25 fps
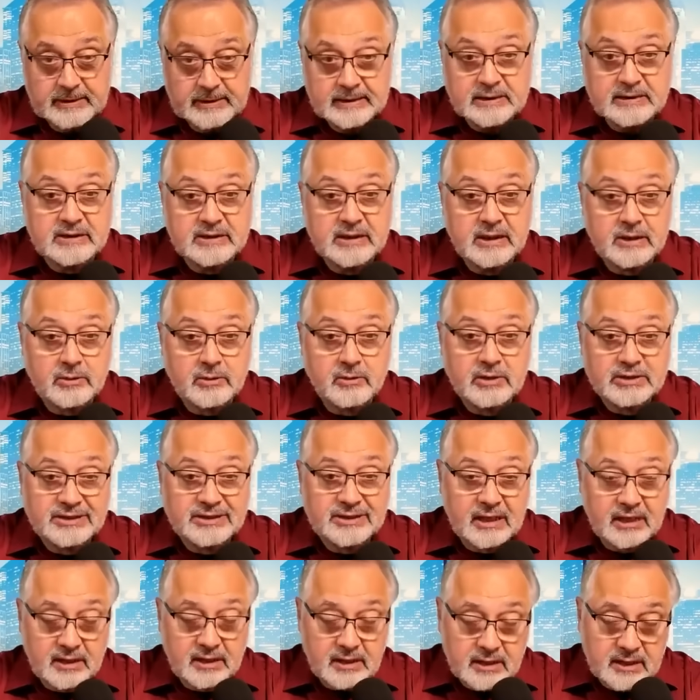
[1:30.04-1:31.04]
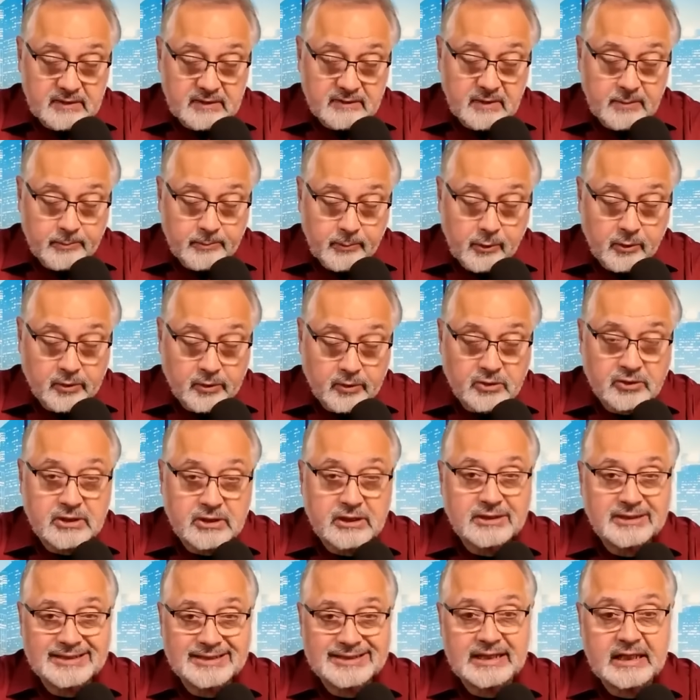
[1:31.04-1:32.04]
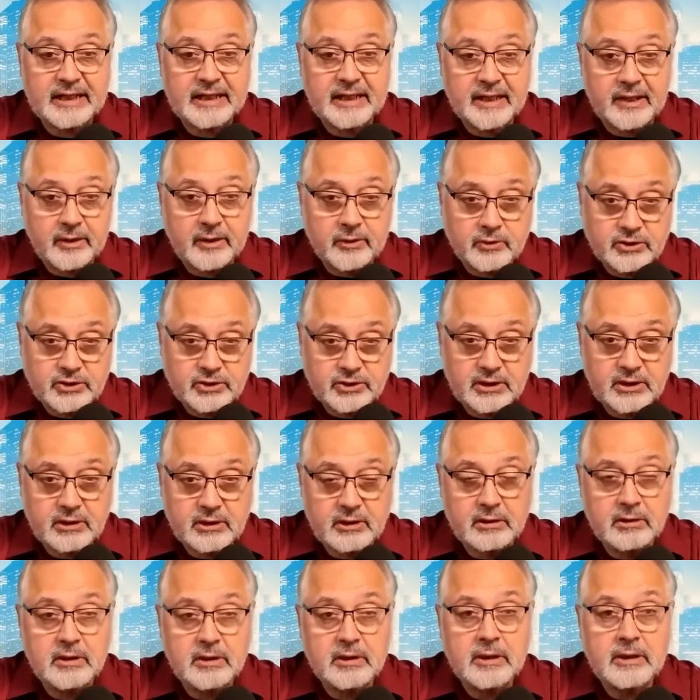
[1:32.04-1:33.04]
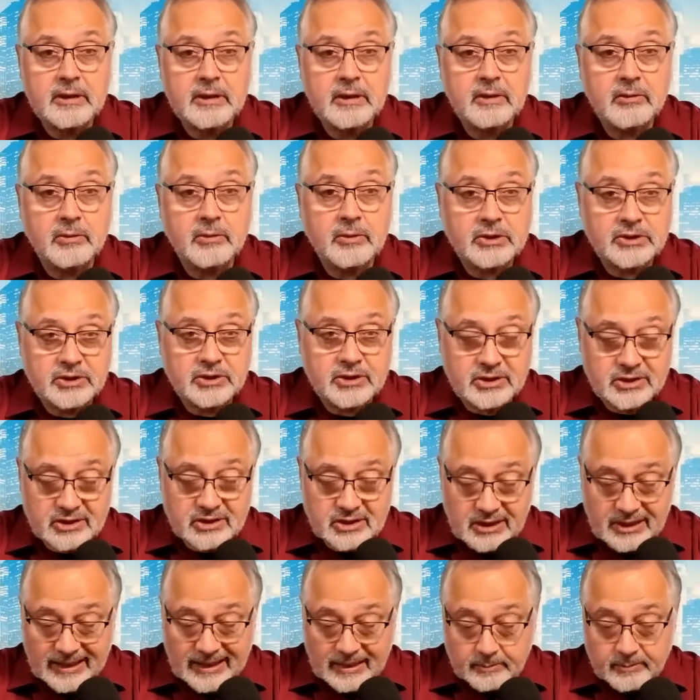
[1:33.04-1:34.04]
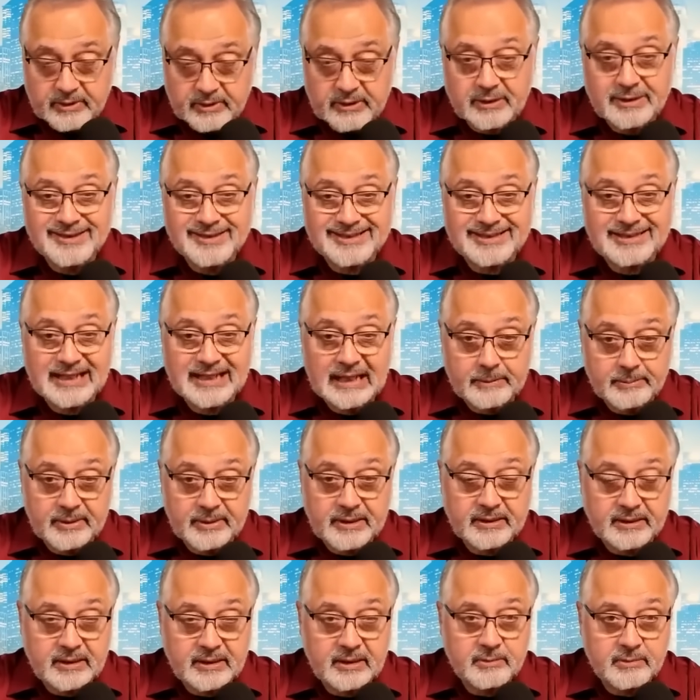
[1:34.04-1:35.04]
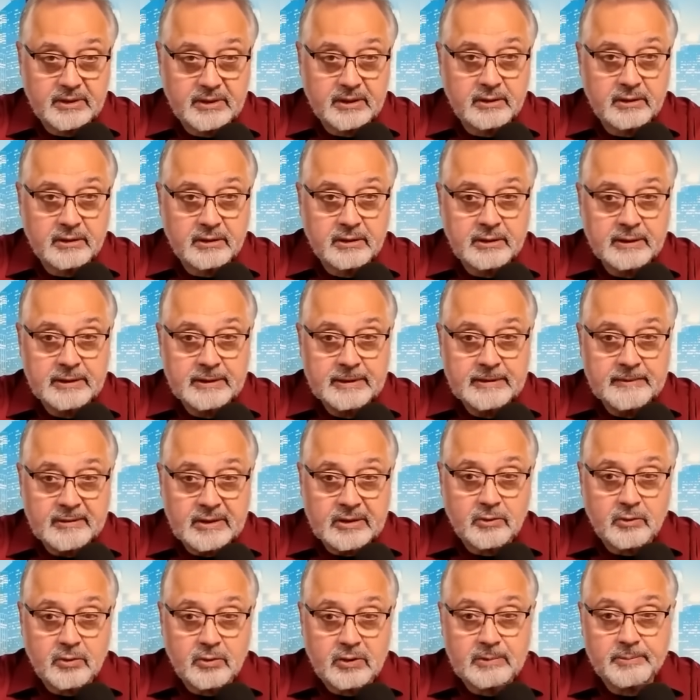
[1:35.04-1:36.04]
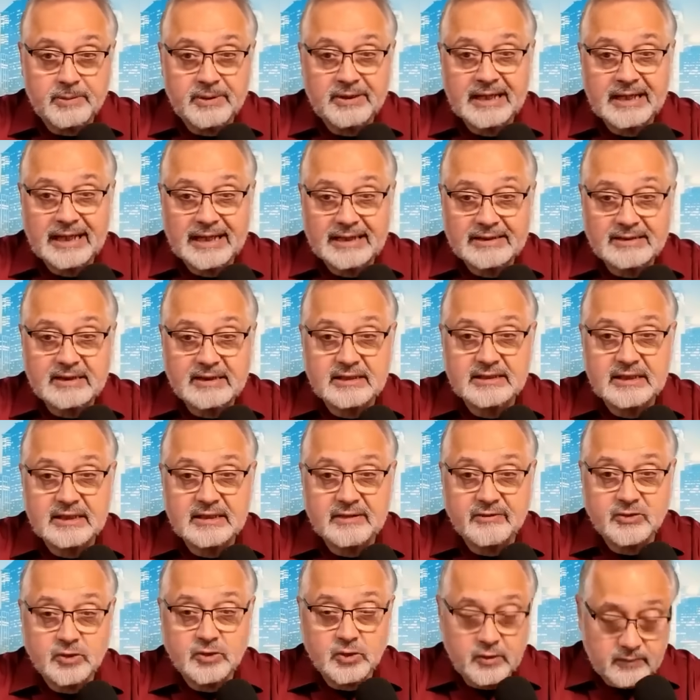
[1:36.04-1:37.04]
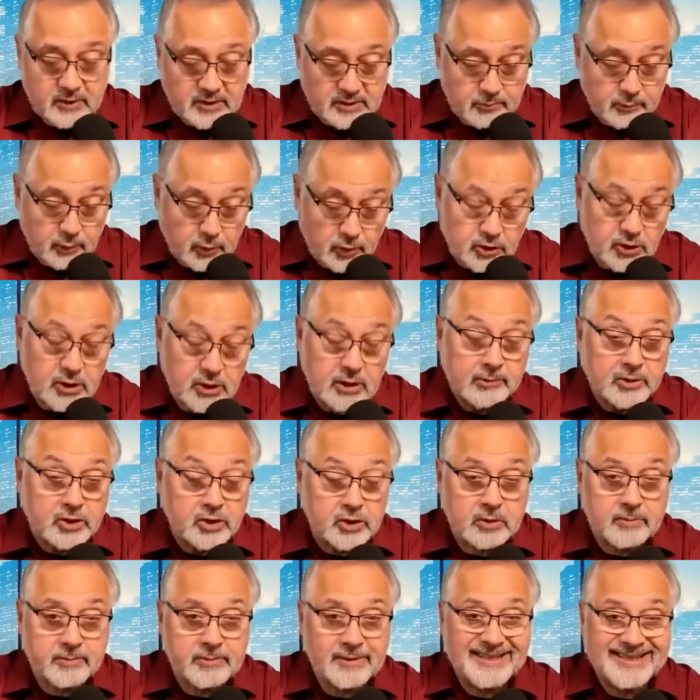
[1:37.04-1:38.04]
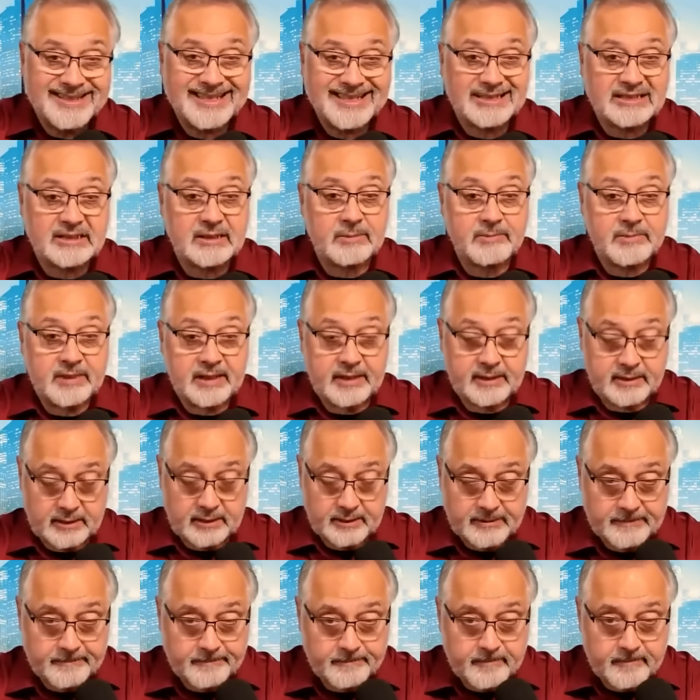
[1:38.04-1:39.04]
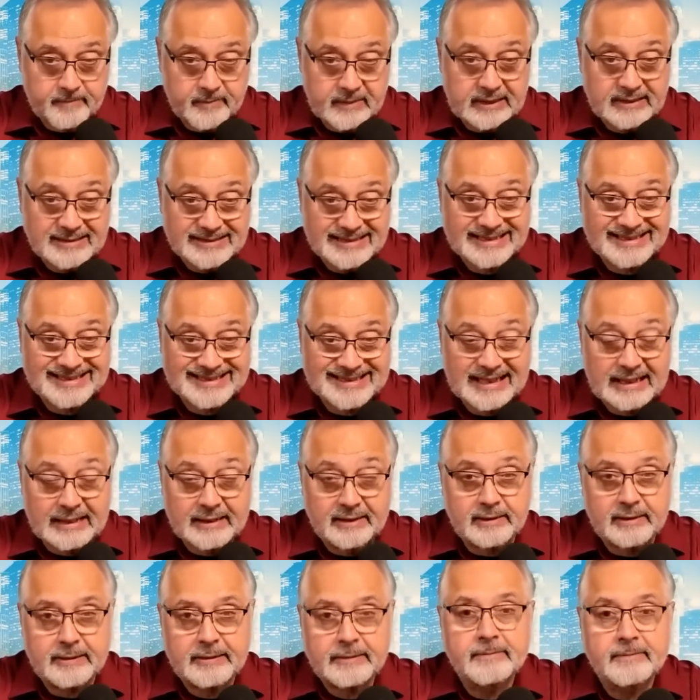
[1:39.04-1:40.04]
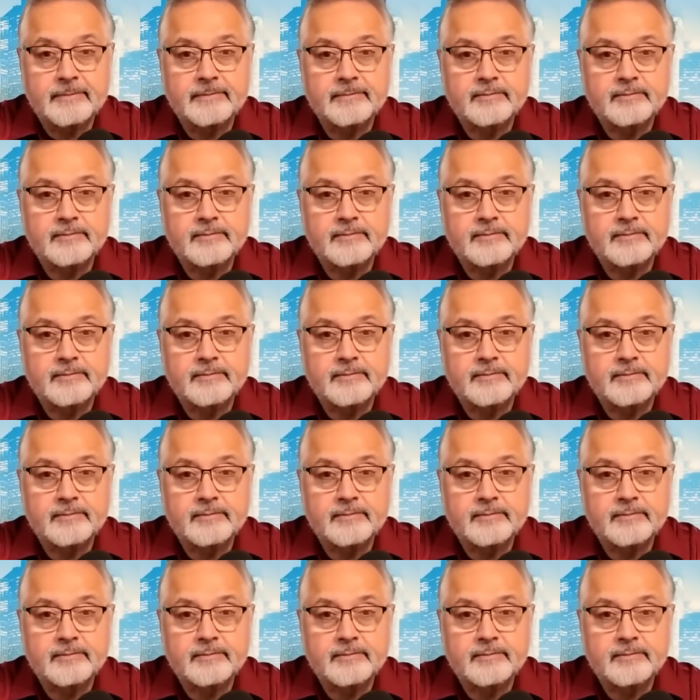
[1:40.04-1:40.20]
С одной стороны этого полюса стареющий, очень слабый западный мир, который пытается сделать все возможное, чтобы не заметить создание